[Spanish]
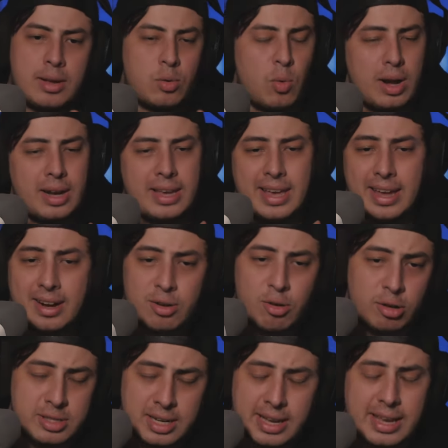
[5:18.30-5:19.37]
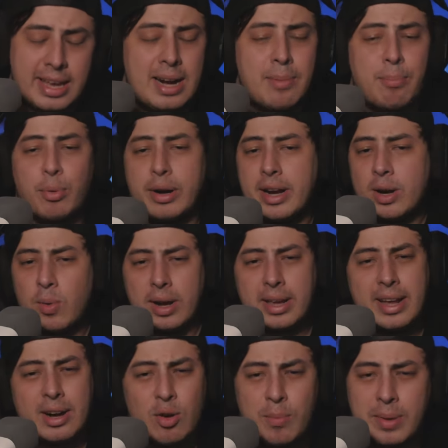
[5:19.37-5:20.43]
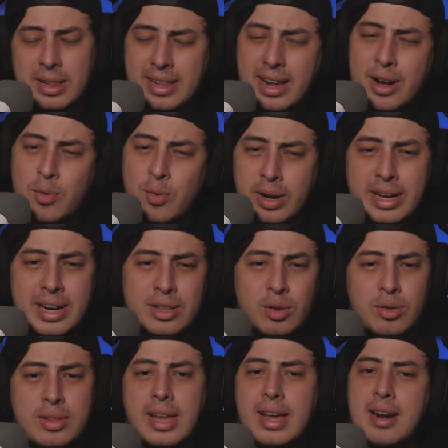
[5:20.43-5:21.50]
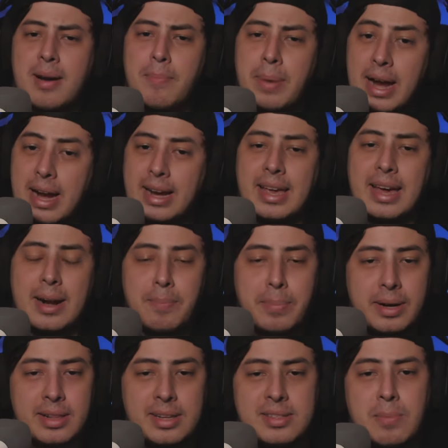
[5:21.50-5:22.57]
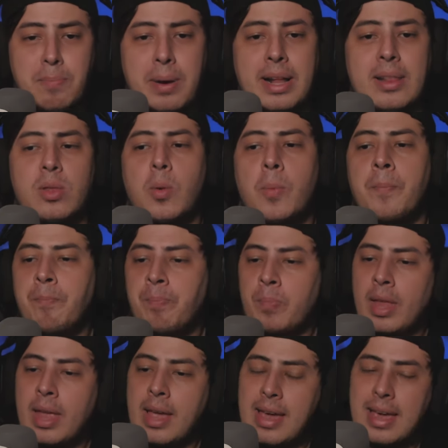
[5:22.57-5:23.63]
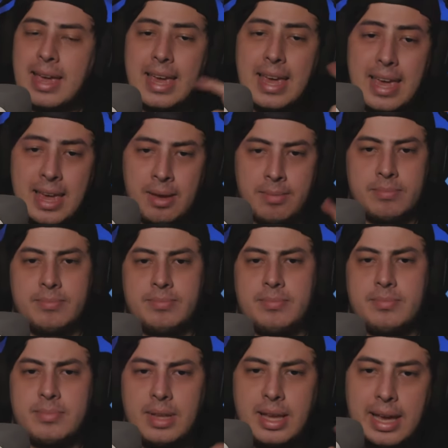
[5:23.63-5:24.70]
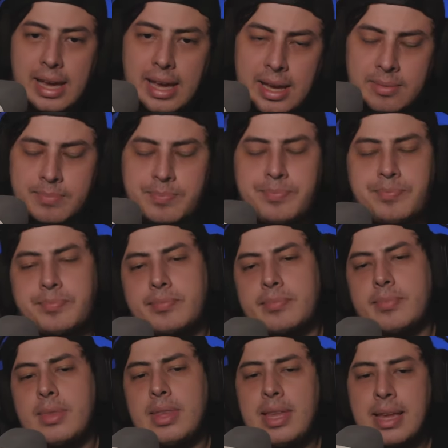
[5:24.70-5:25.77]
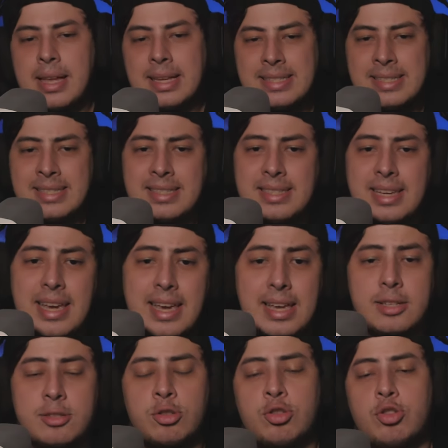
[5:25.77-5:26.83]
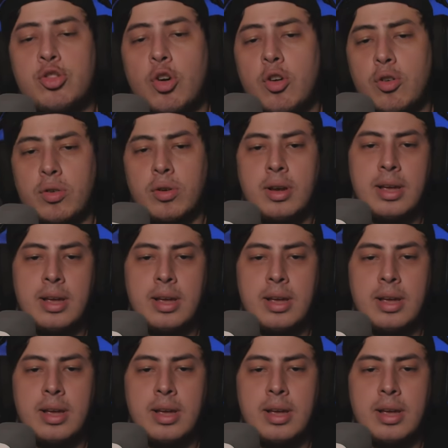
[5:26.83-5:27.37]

Cualquier cosa que quieran poner, cualquier comentario, cualquier tontera, van a quedar participando. Y, y, si son